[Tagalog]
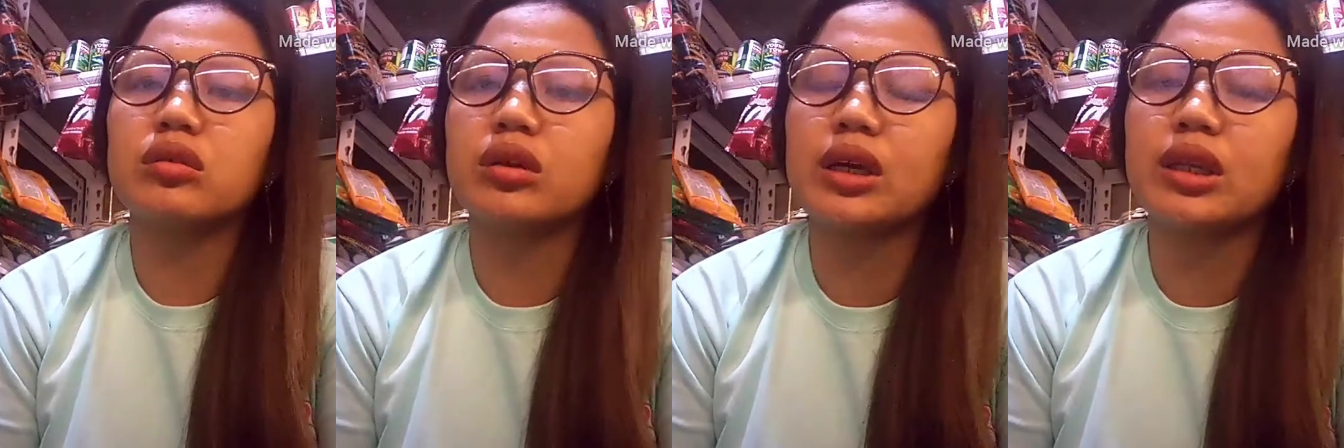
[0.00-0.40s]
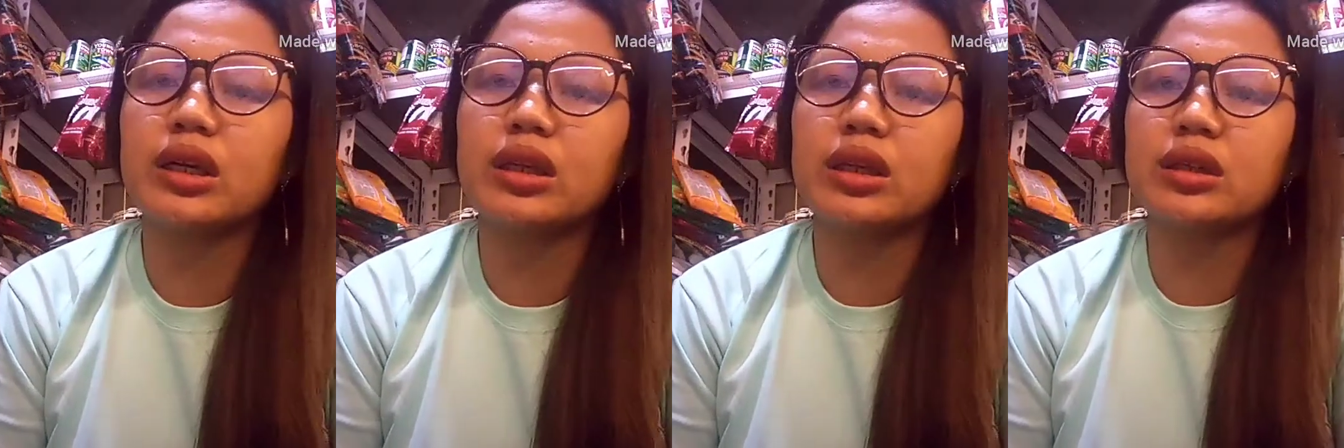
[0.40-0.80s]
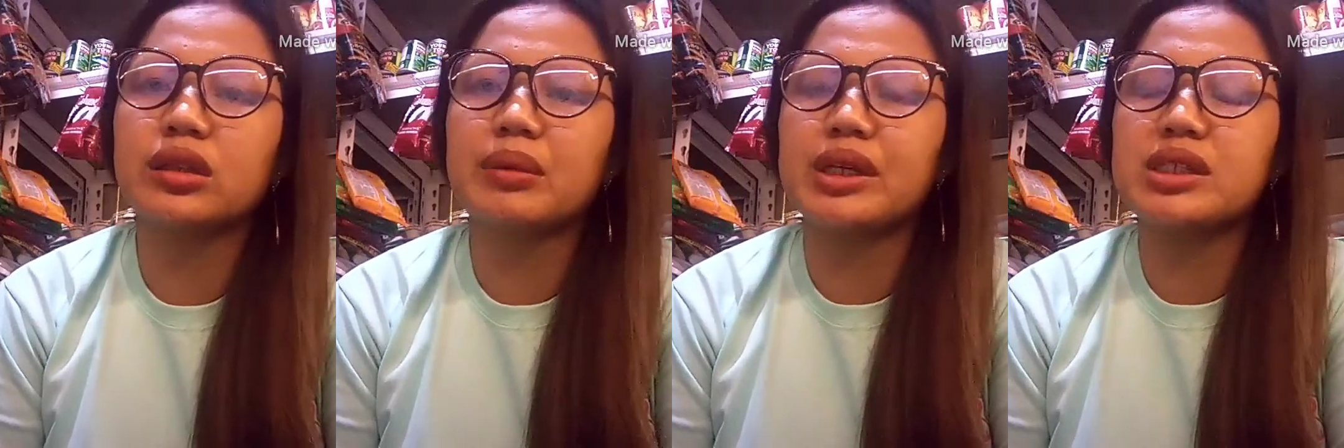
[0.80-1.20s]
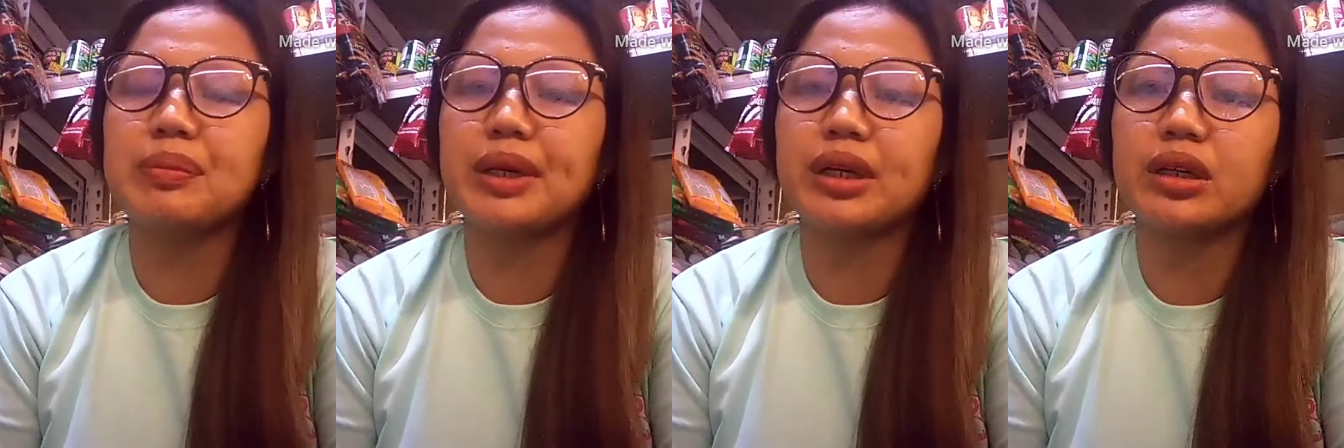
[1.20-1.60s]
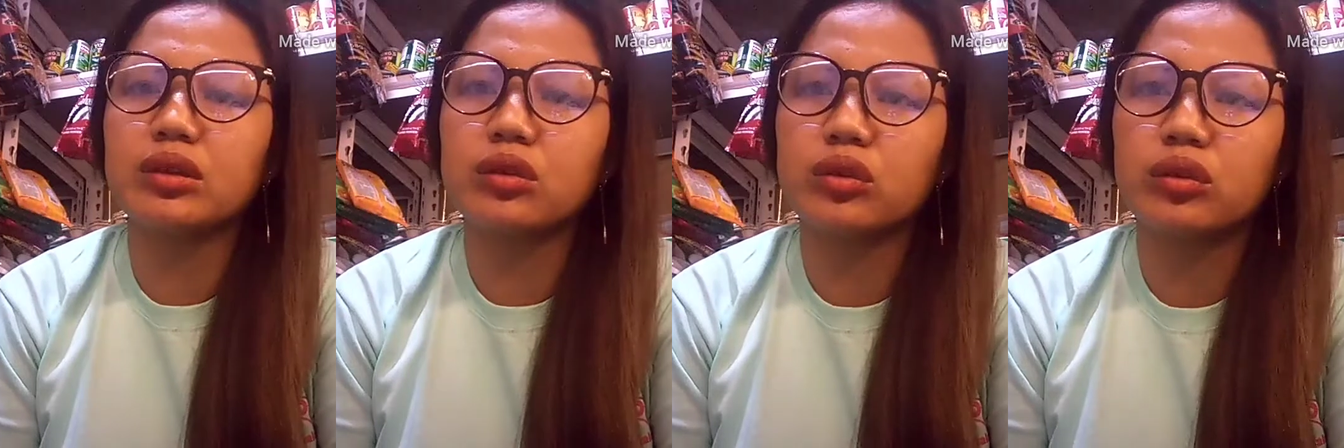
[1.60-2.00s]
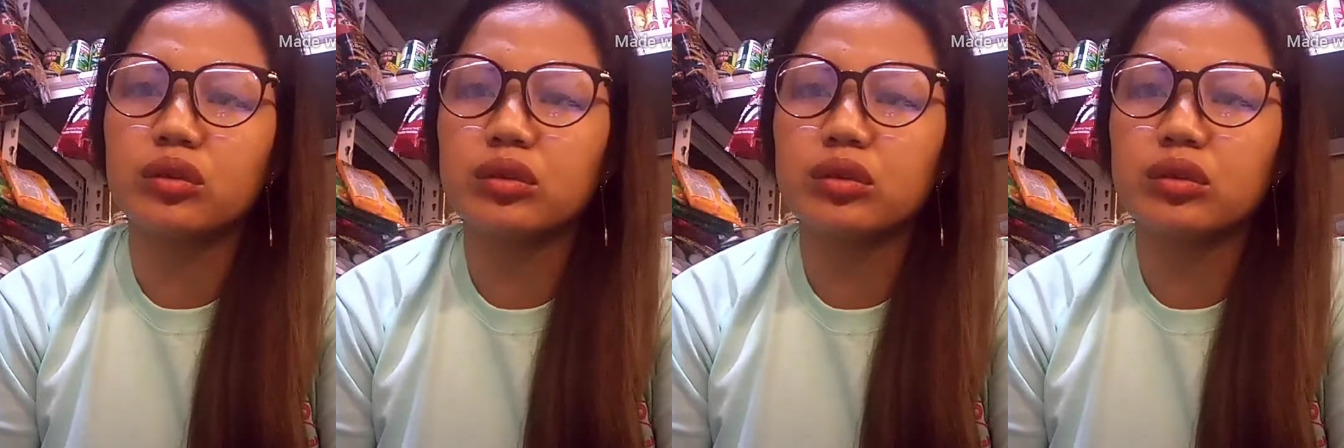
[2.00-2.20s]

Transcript: Kailangan lang na magsipag ako.